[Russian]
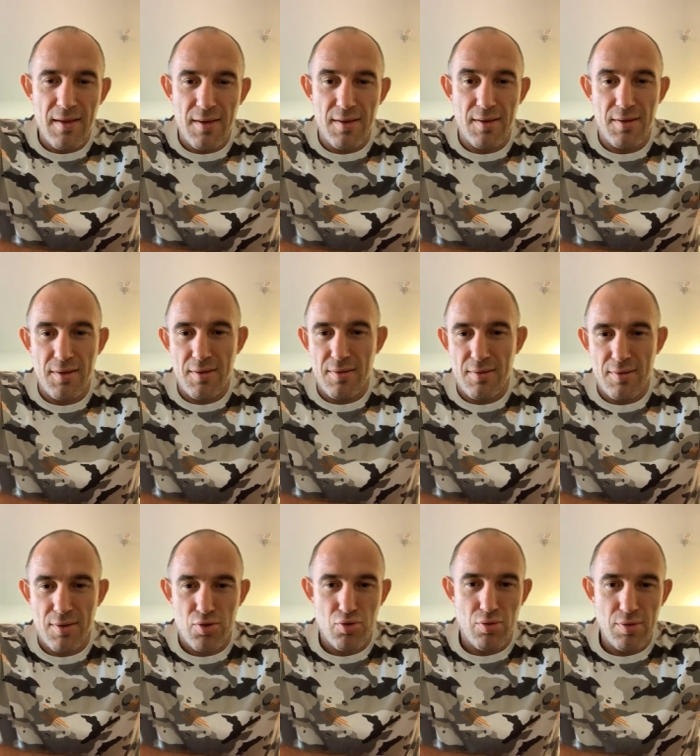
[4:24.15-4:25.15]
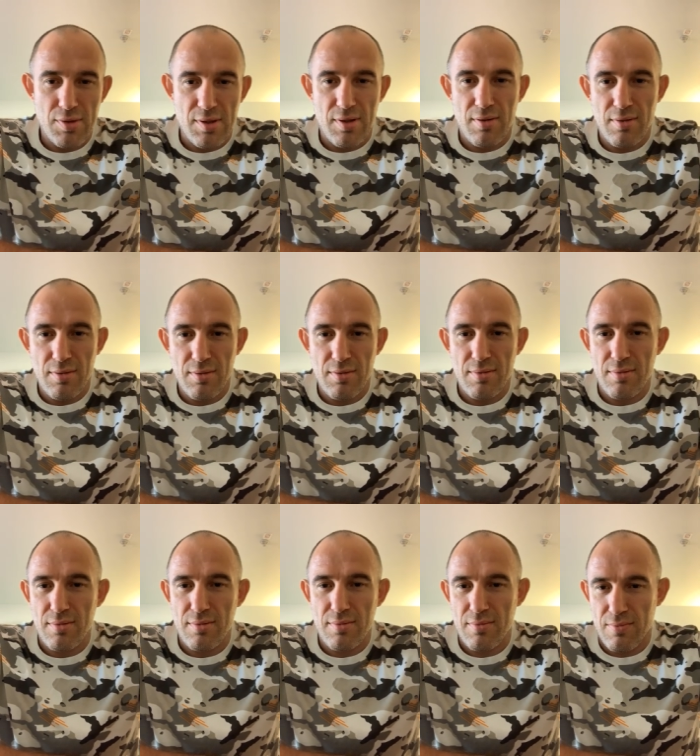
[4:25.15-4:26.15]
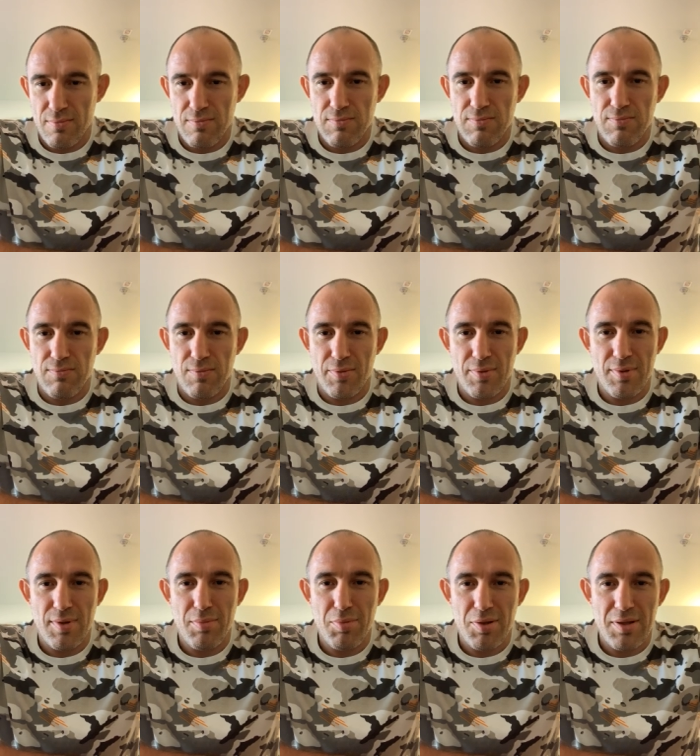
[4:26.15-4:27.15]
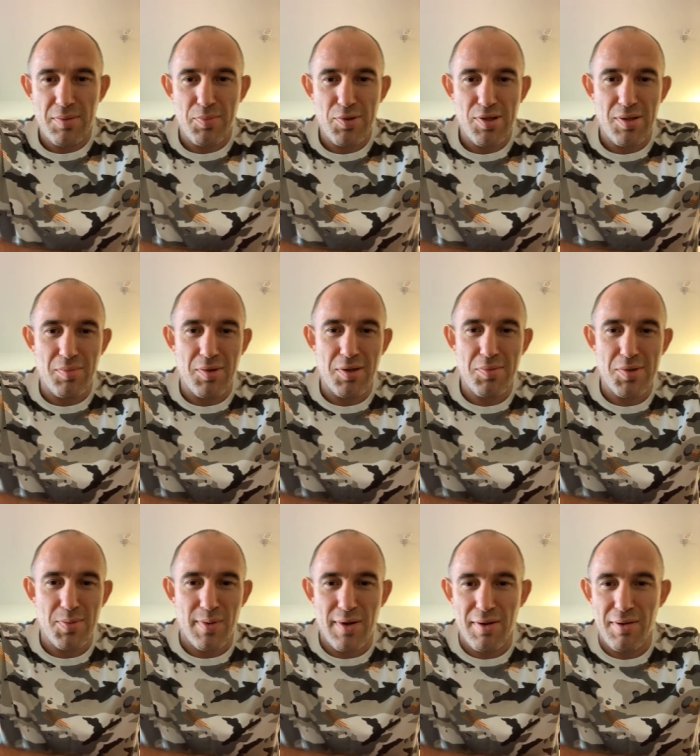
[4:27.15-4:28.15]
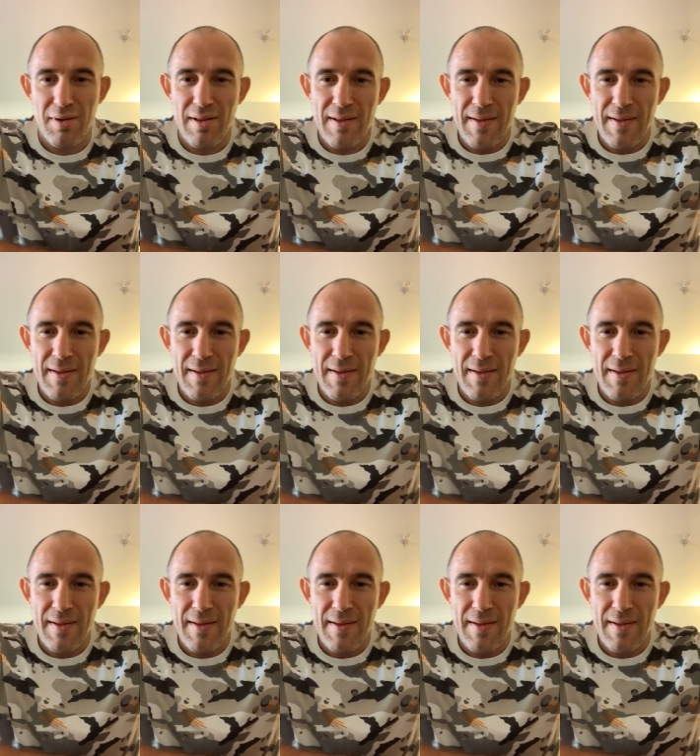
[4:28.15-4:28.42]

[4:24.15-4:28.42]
И нашел зал, где было написано «Бои без правил».